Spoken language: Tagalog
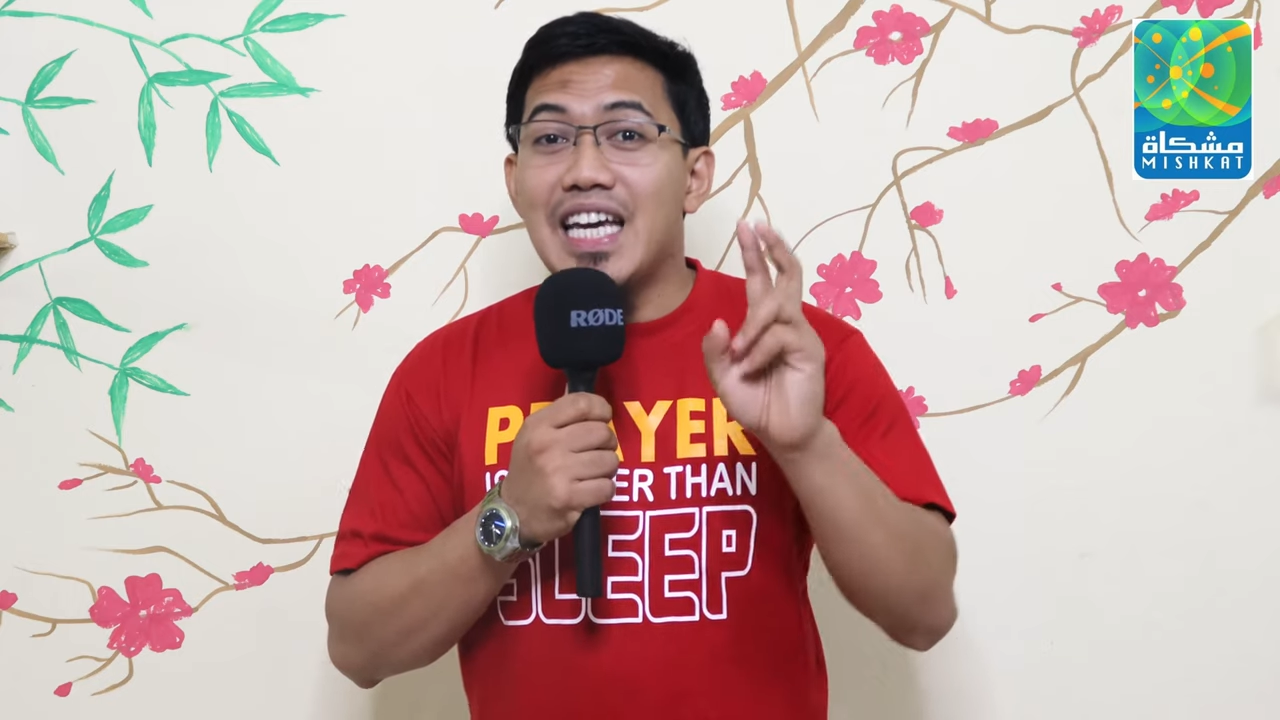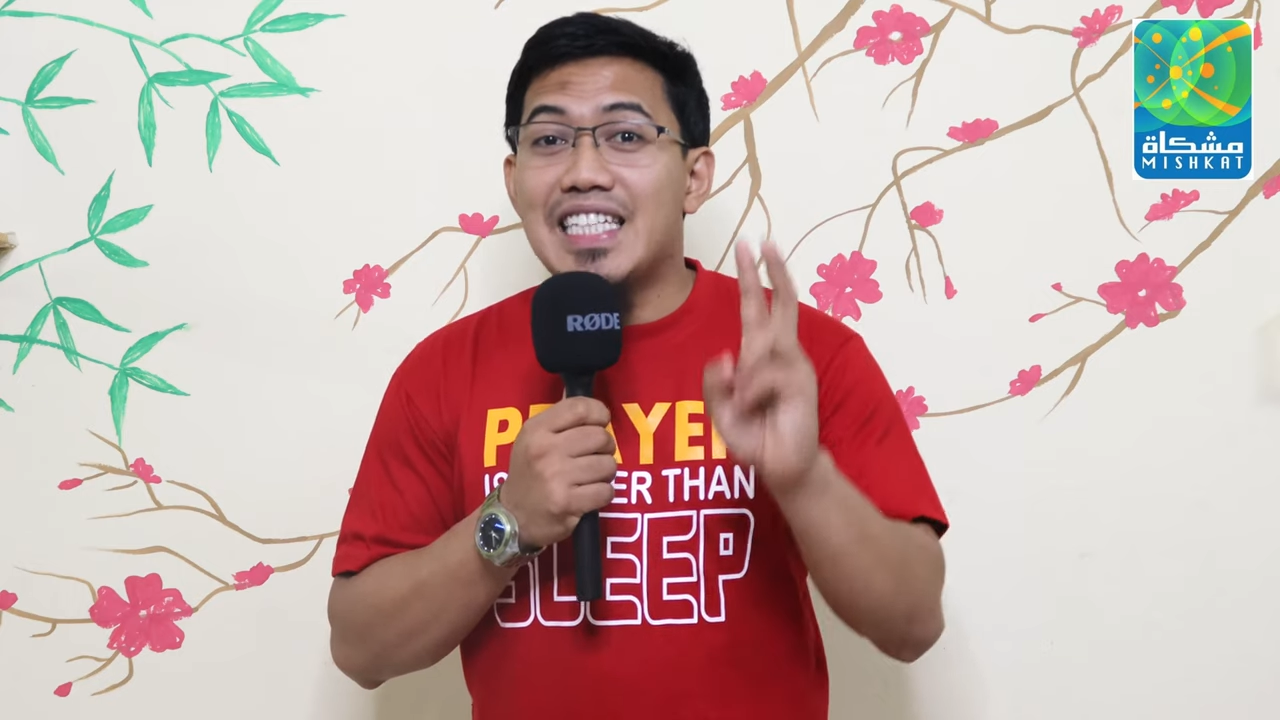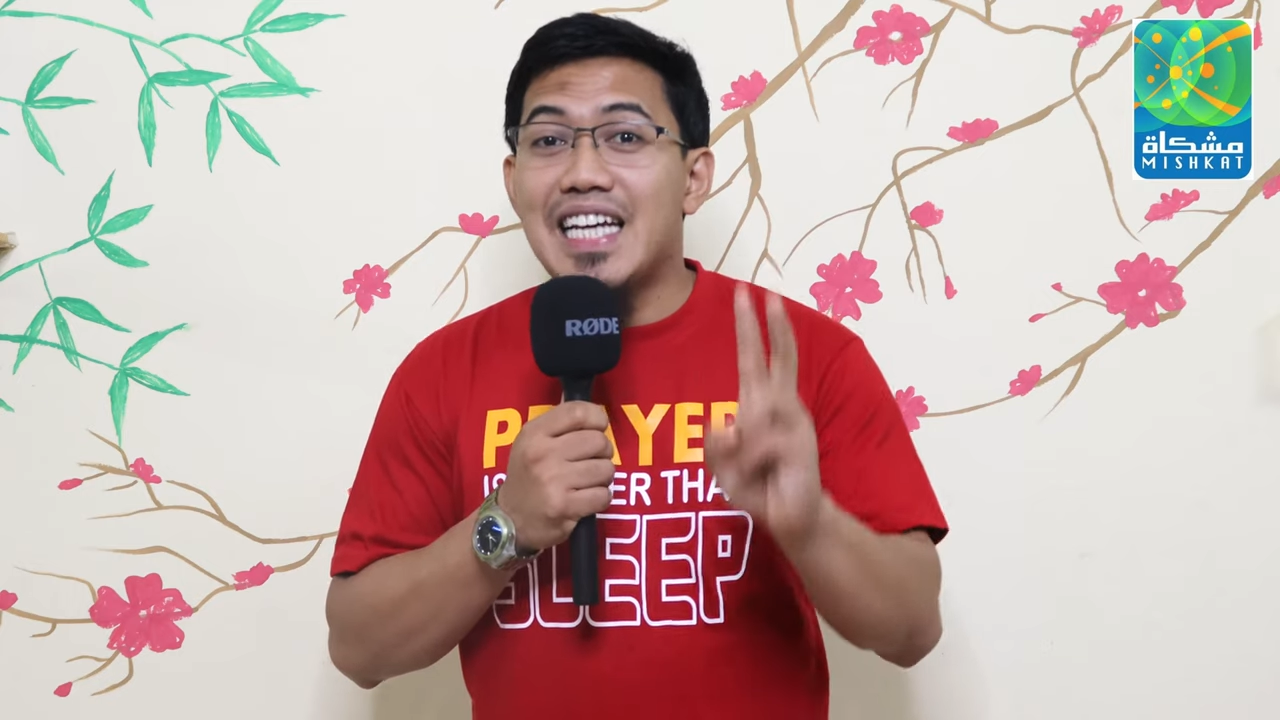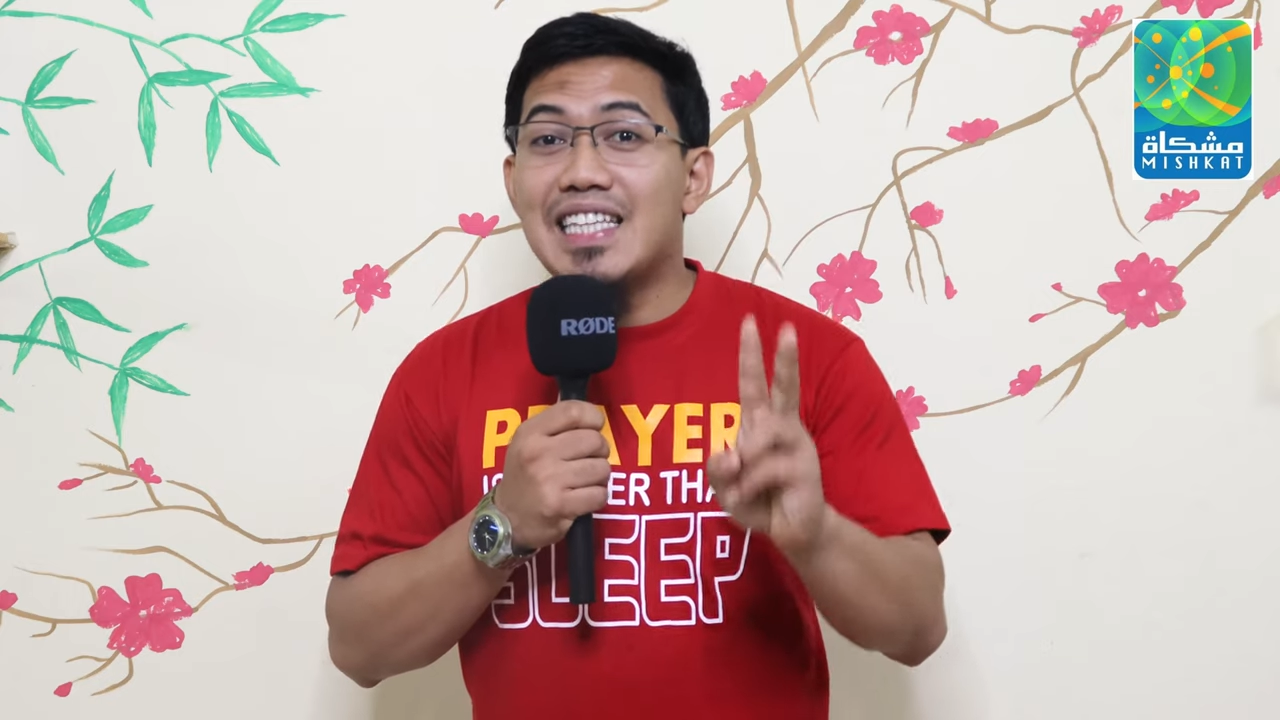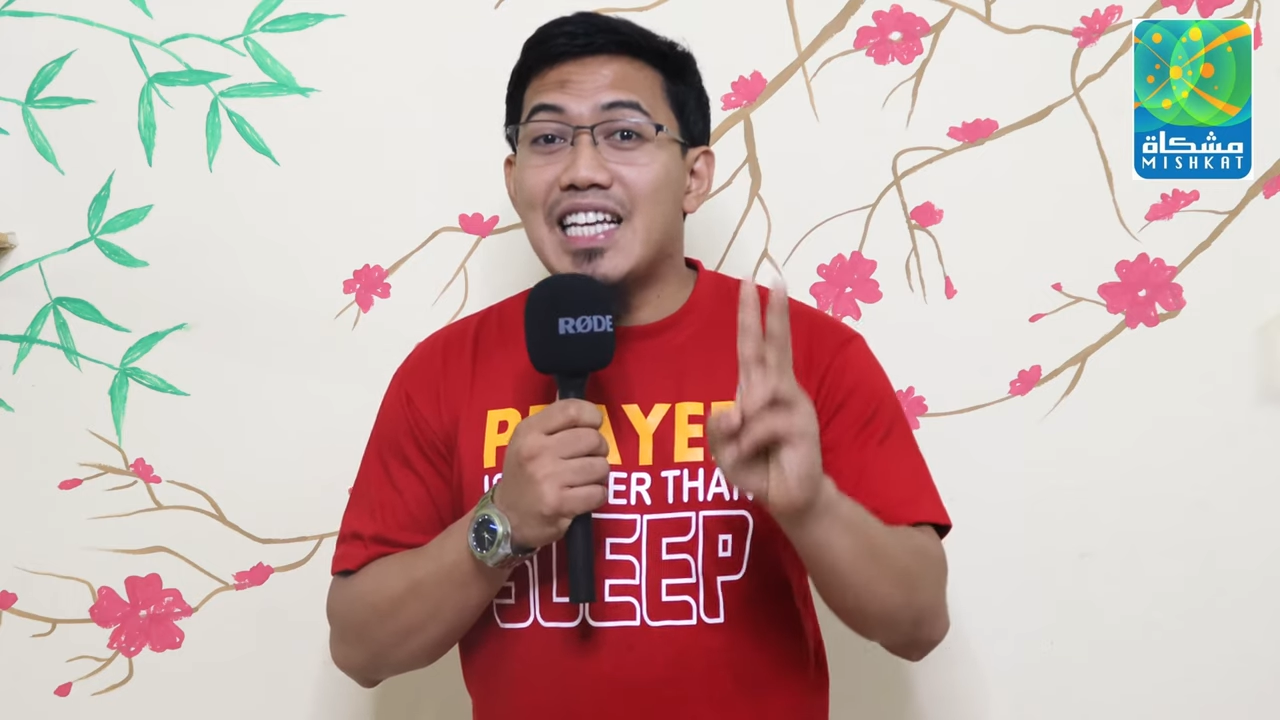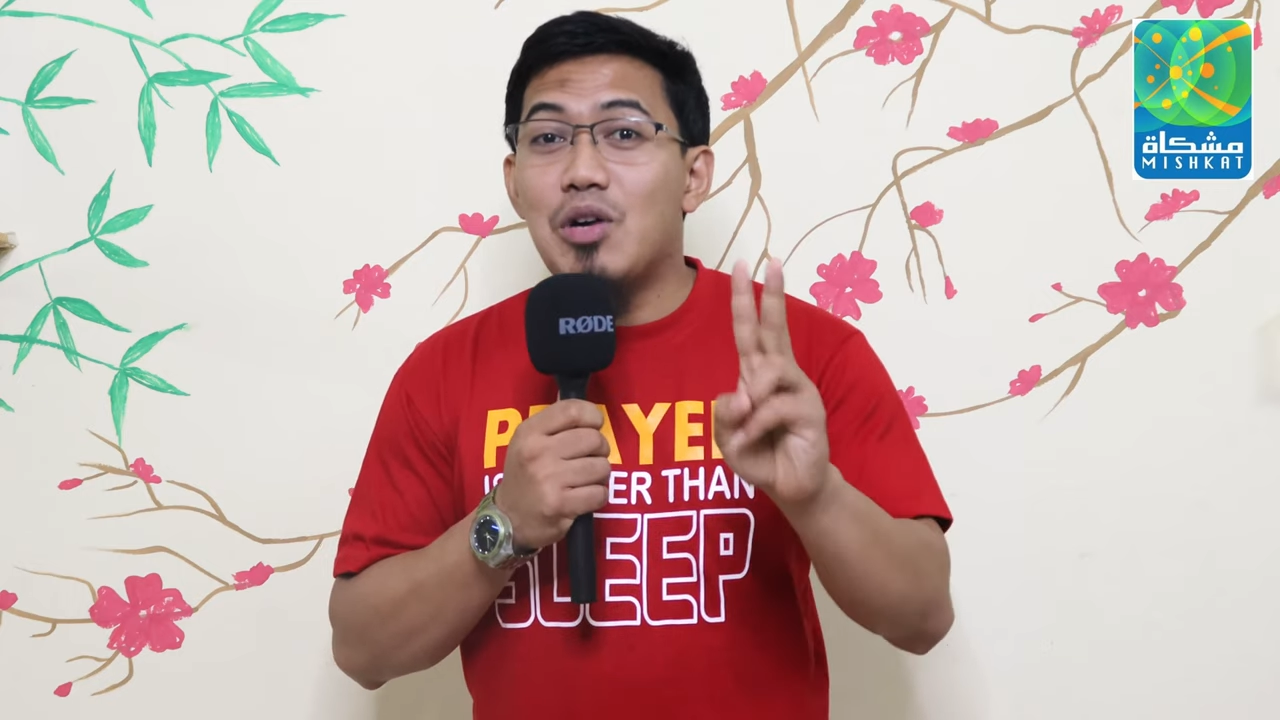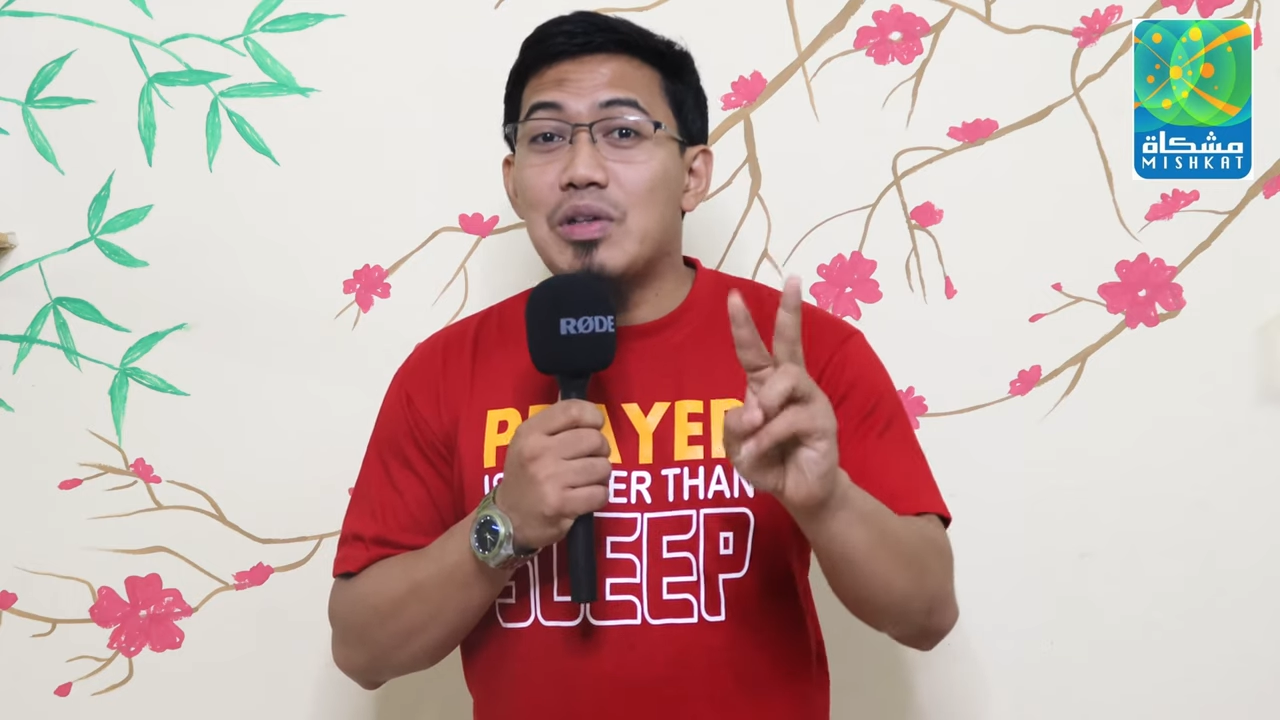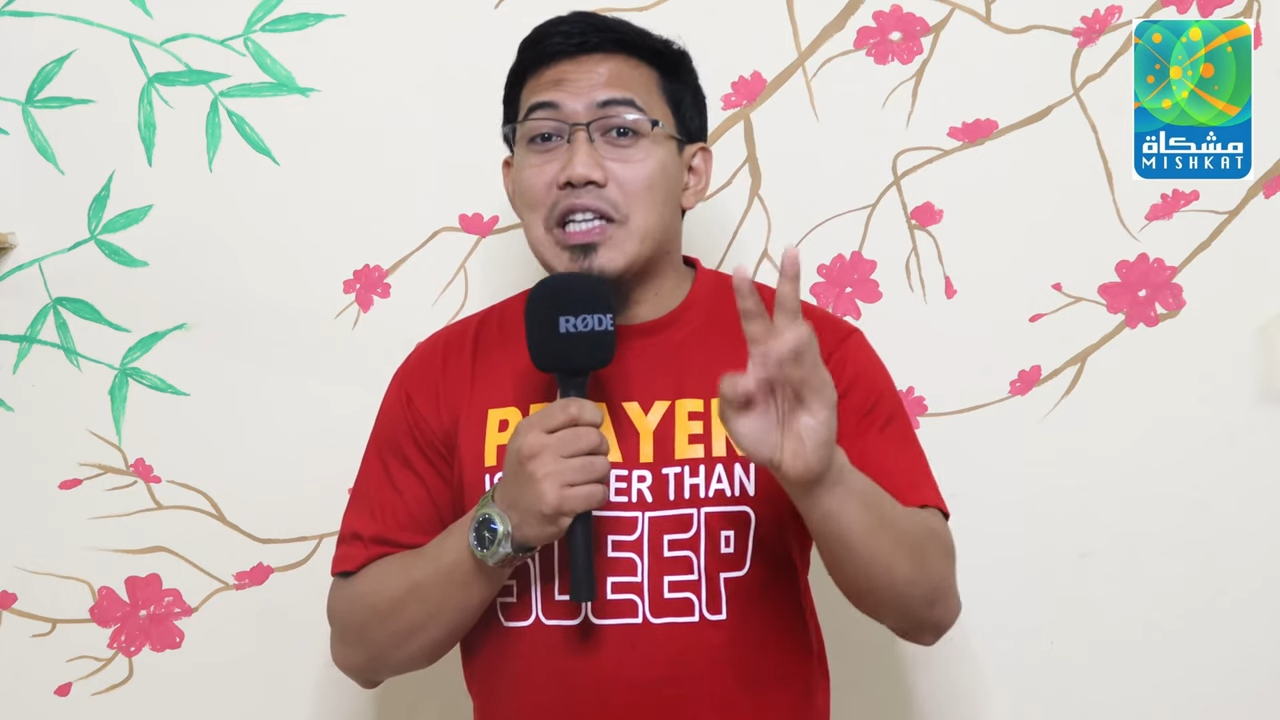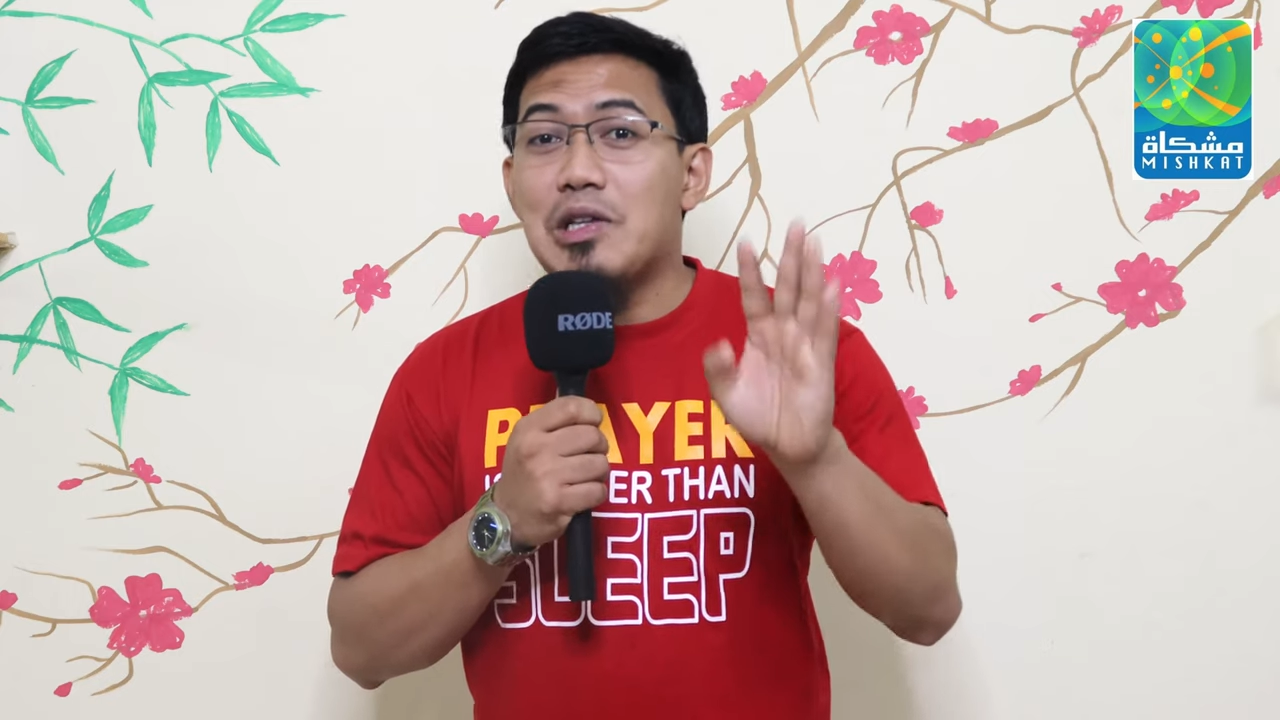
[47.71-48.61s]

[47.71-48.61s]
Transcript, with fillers: isa, dalawa,